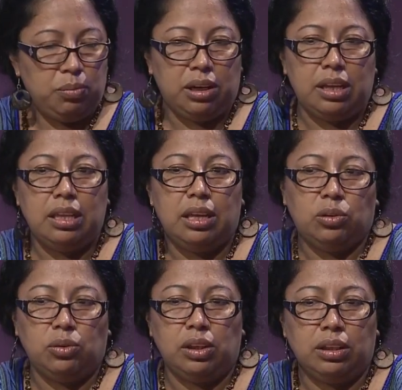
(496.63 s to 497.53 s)
¿verdad? De
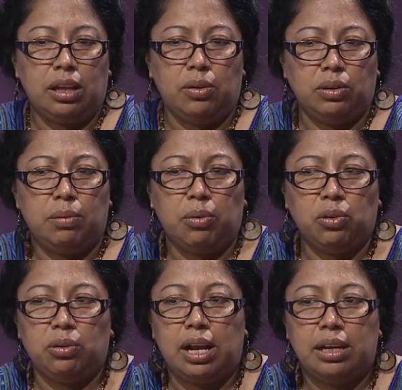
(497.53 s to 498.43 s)
estos estados
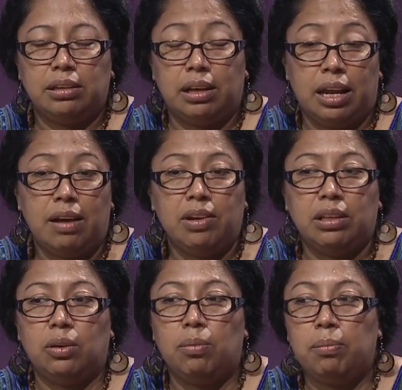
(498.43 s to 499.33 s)
emocionales graves
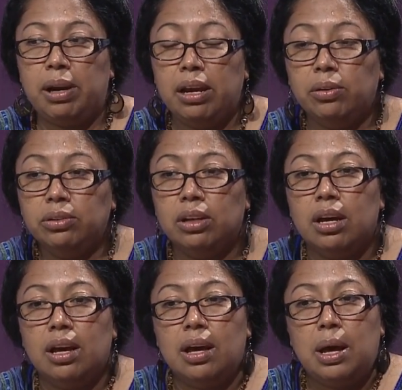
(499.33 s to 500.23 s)
y complejos.
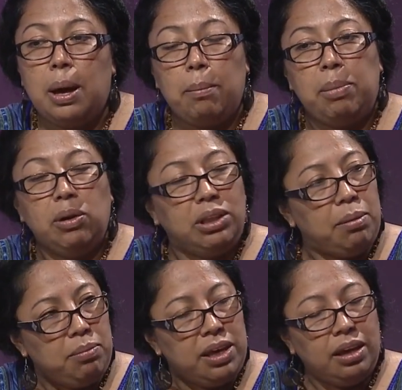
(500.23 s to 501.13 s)
Pero
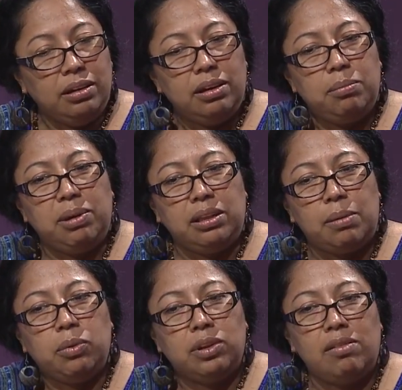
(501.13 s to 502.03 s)
también
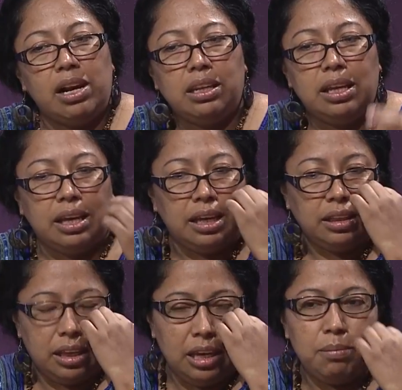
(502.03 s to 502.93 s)
empezamos a hablar de que
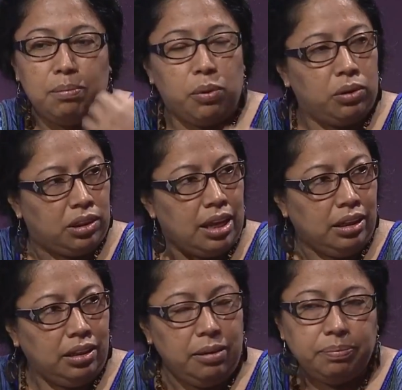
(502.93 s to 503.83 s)
es
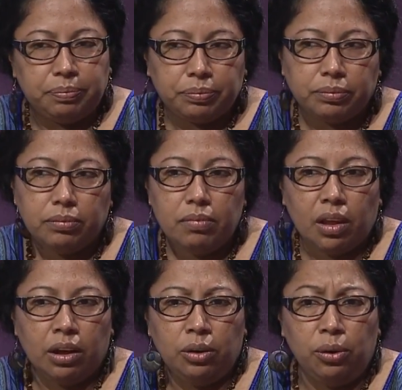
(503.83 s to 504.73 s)
importante
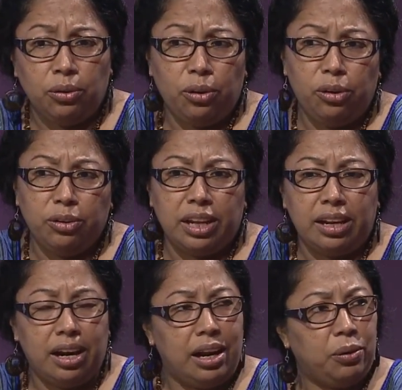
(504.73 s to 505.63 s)
no solo
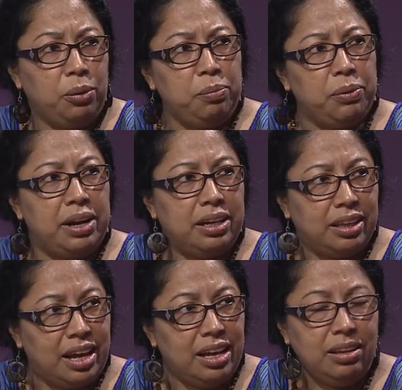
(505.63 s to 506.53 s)
sanar la
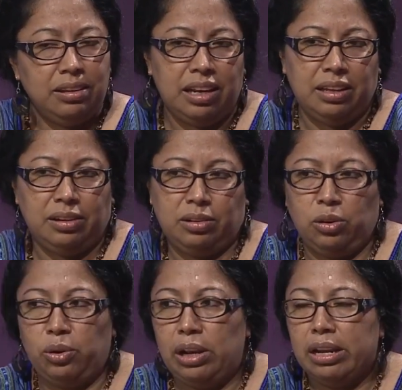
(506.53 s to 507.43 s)
corporalidad,
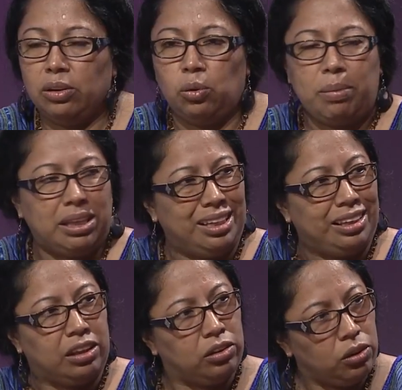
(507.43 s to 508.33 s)
todas las
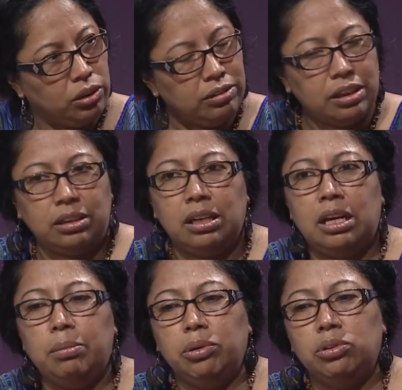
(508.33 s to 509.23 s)
somatizaciones que
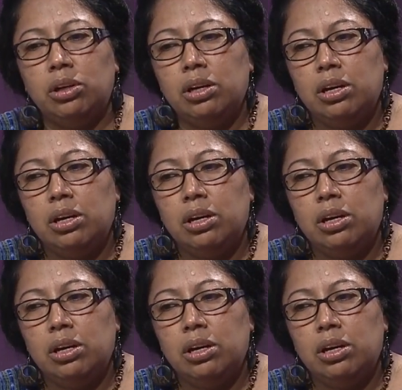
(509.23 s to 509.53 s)
tenemos,